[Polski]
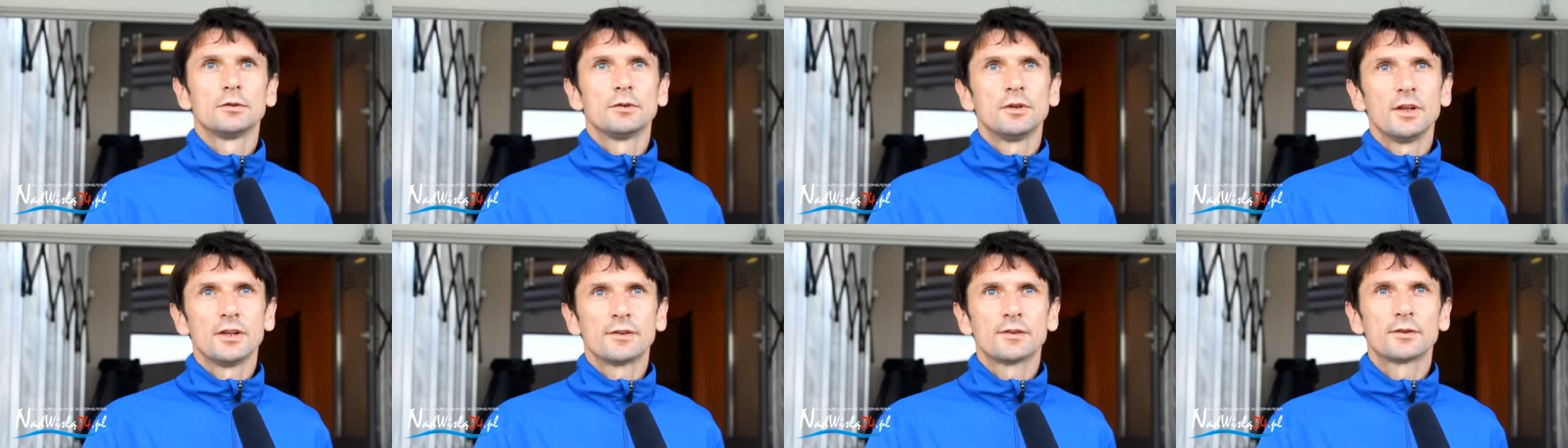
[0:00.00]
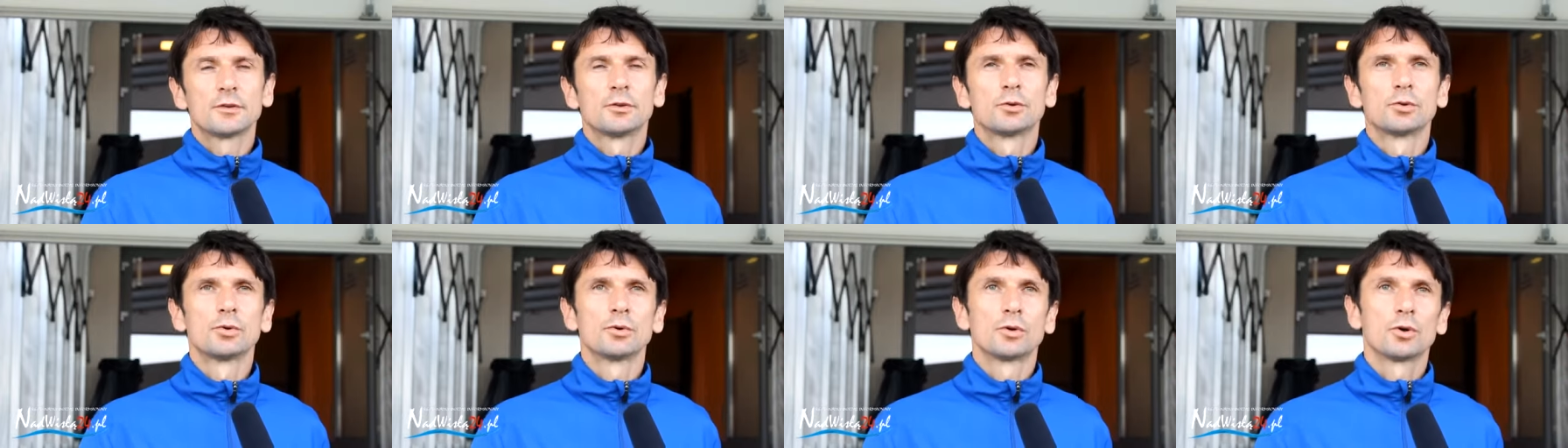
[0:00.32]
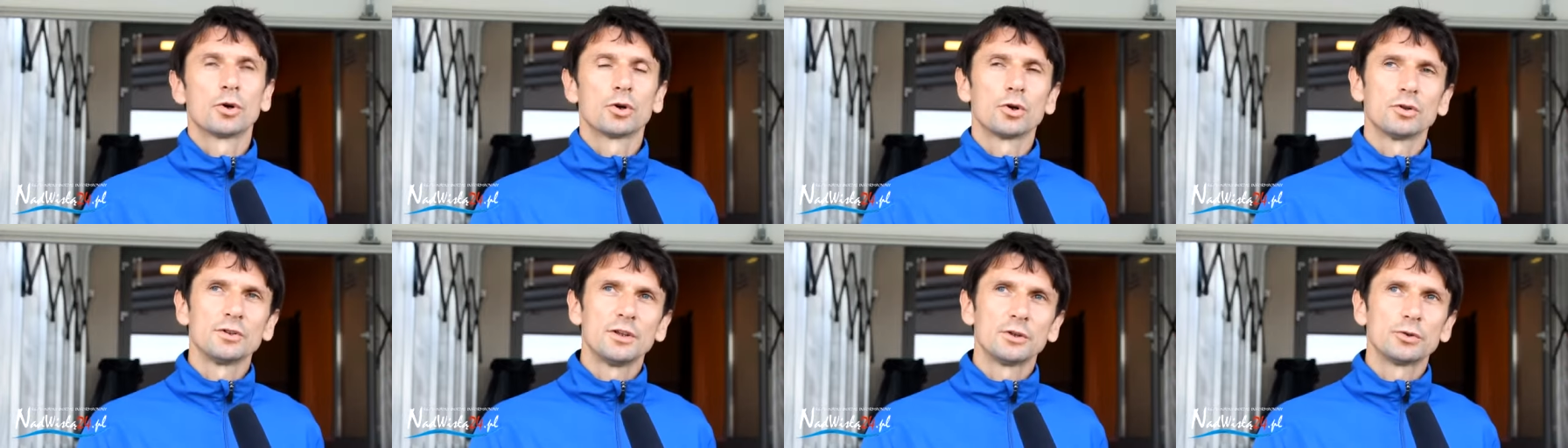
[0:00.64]
e, jest dru,
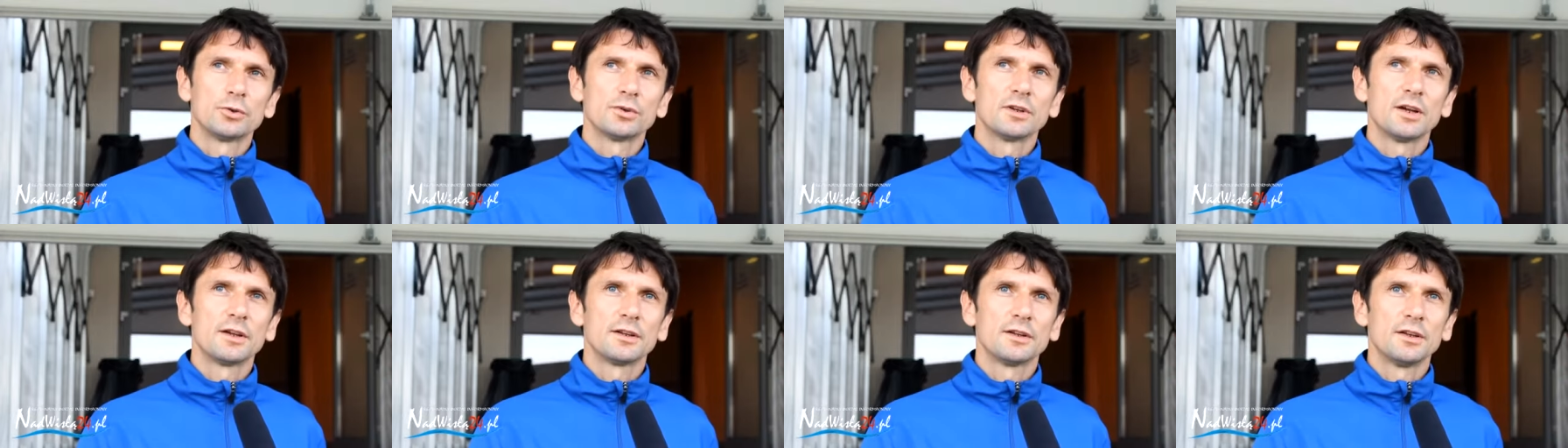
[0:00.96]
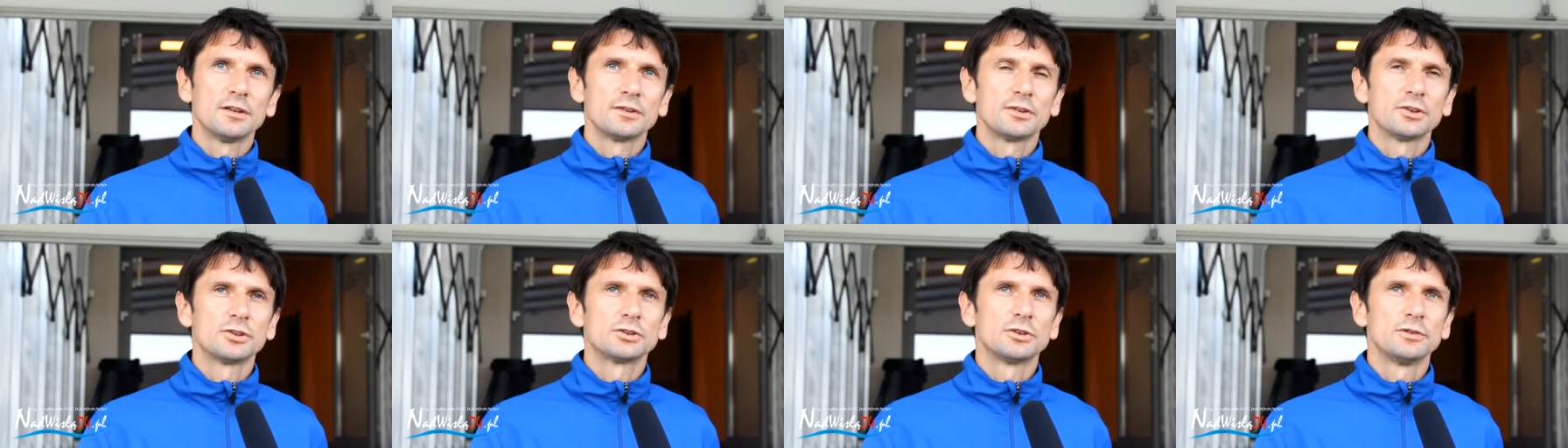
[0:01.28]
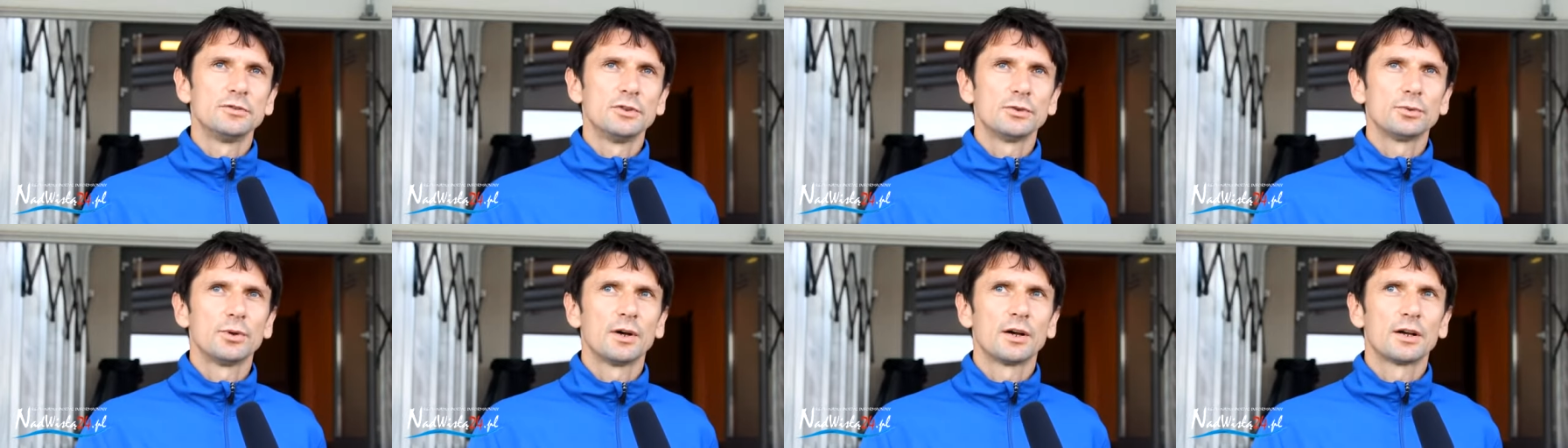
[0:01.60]
Korona Druga Kielce
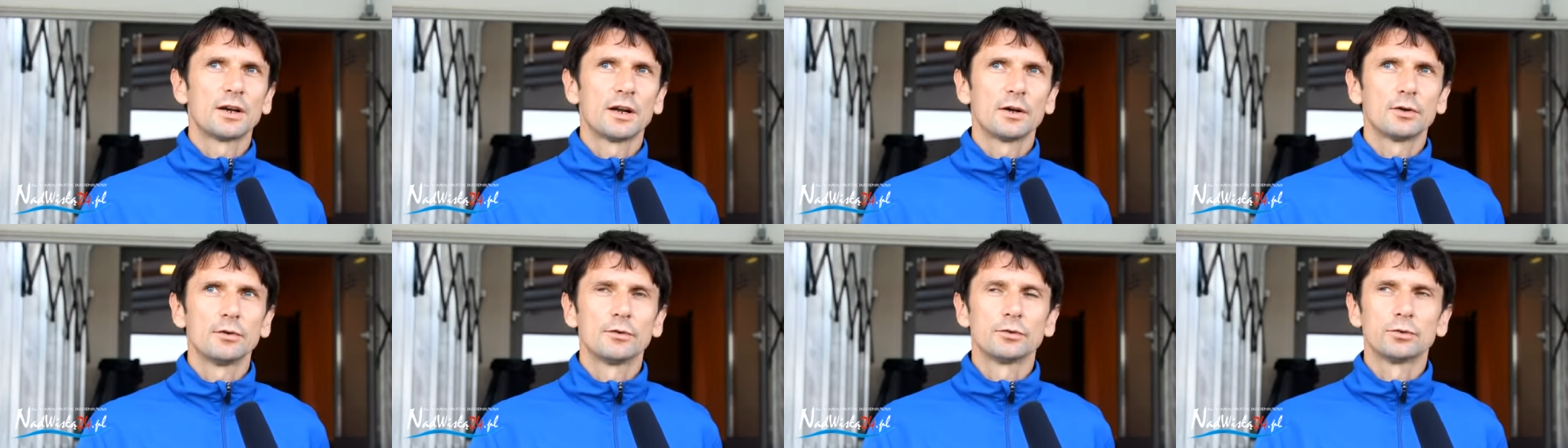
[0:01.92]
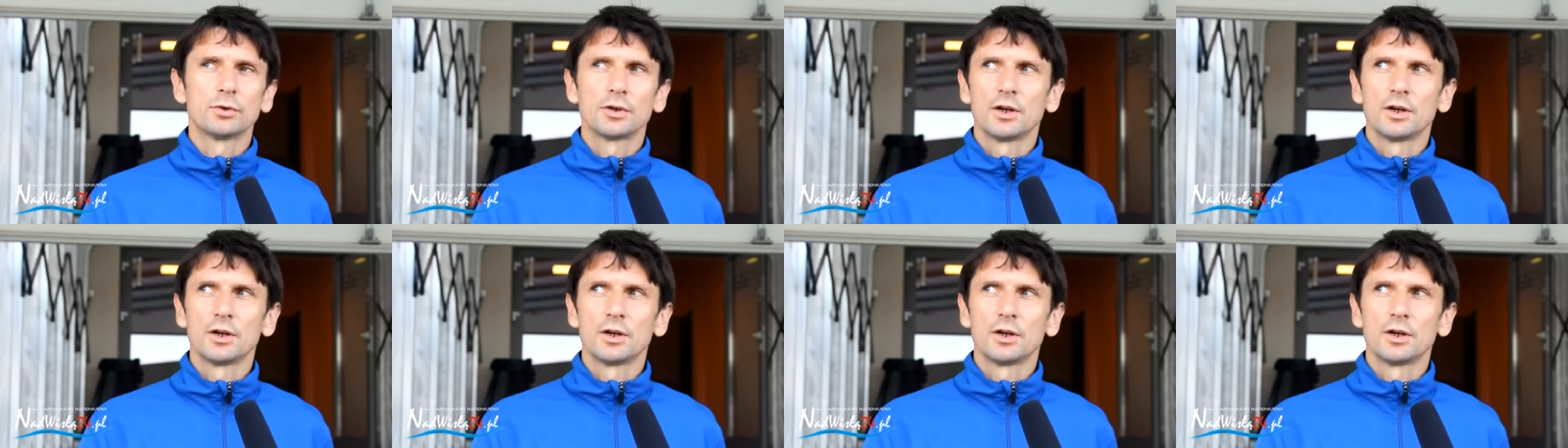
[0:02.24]
czy Wisła Kraków,